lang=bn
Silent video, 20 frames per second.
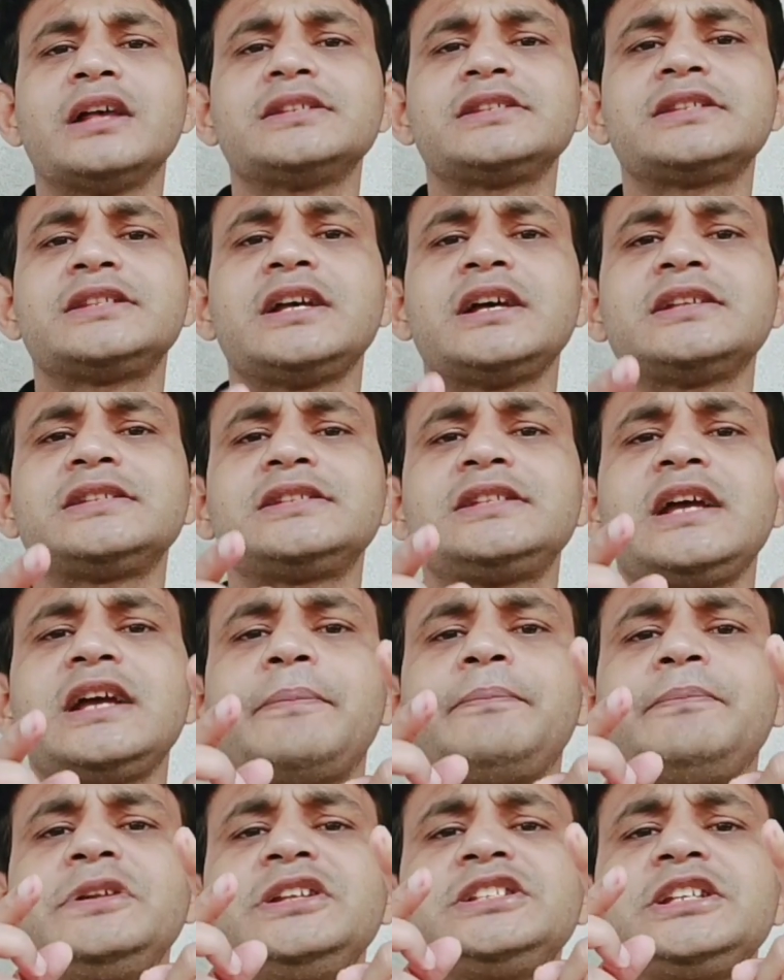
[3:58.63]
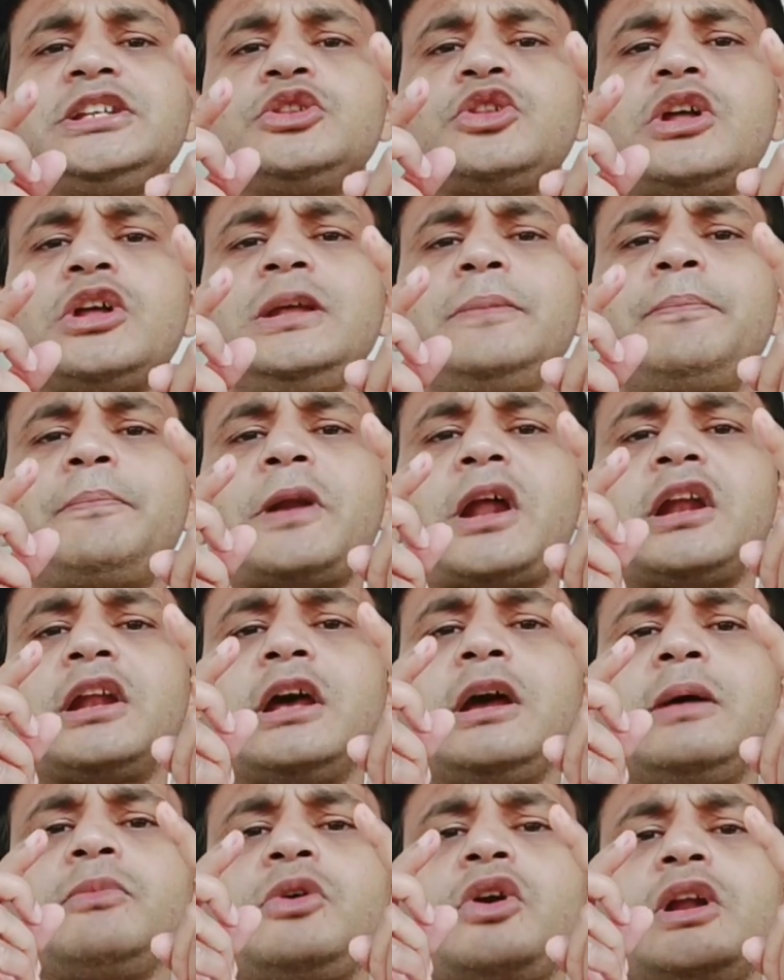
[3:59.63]
আস্তে আস্তে আপনি শীতলি
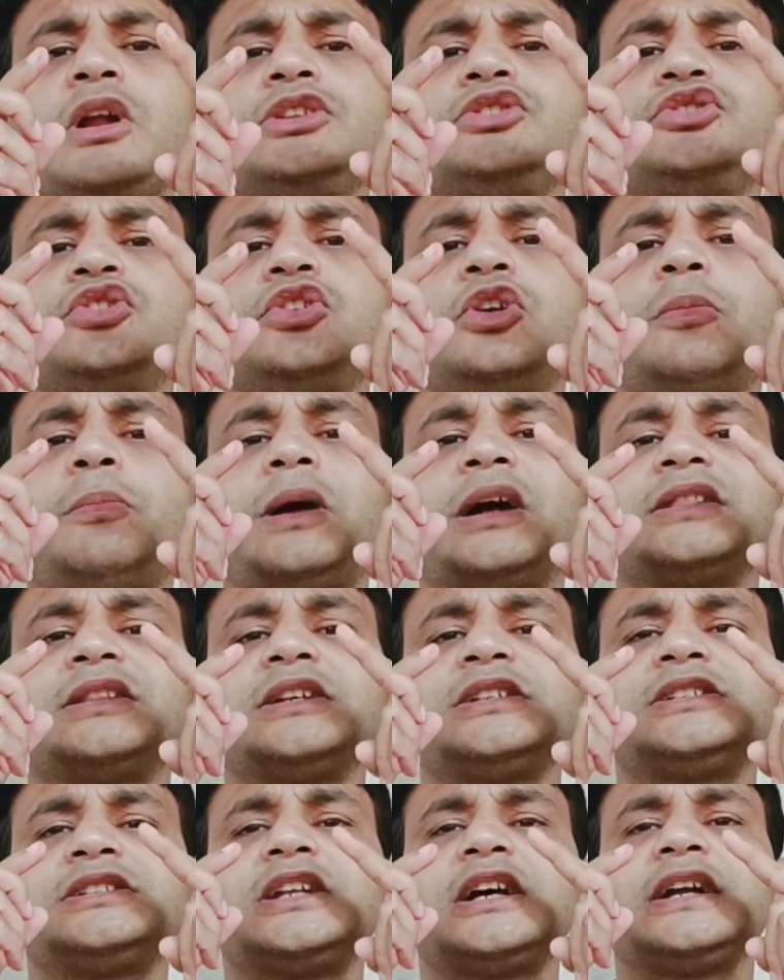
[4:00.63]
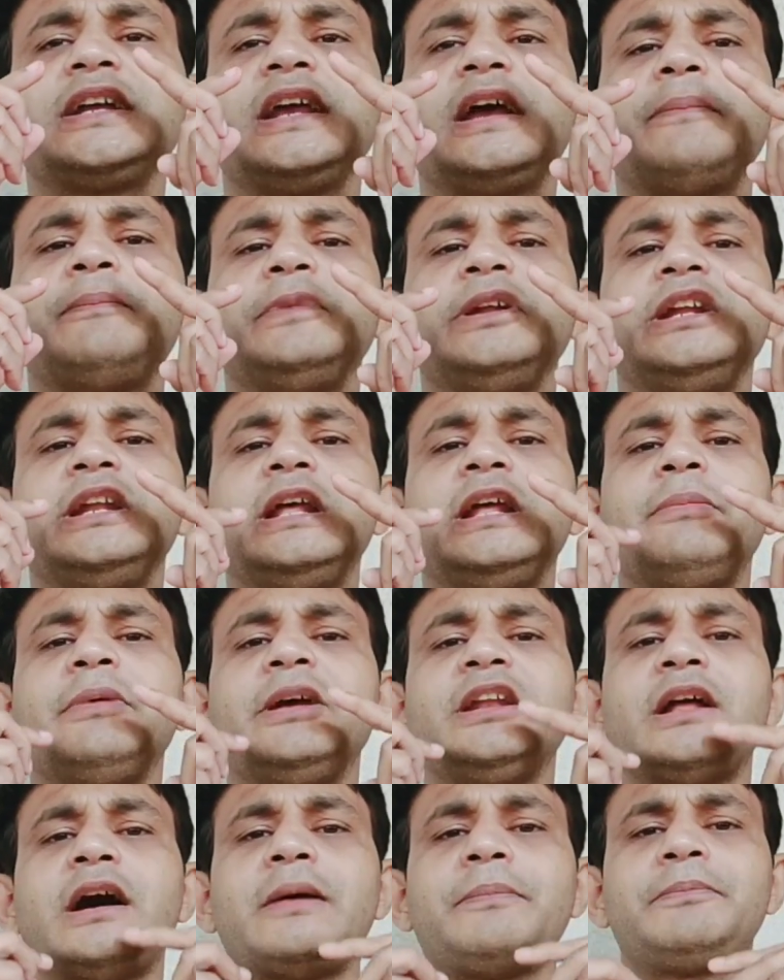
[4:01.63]
প্রাণায়াম করার জন্য বাতাসটাকে আপনি
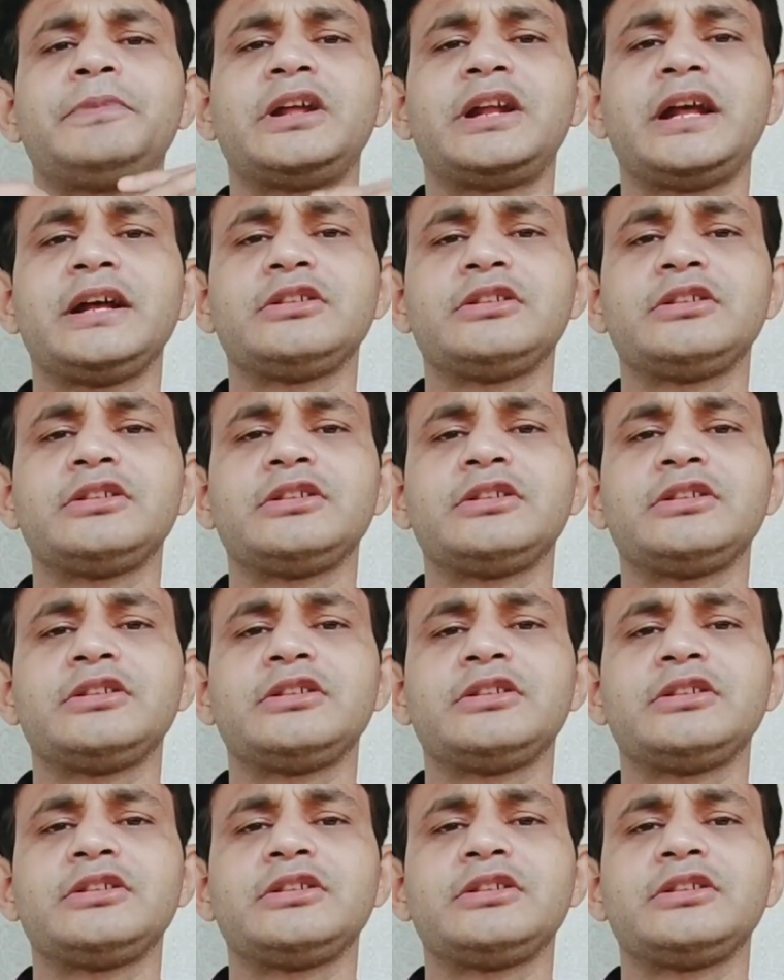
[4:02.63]
নেবেন আপনার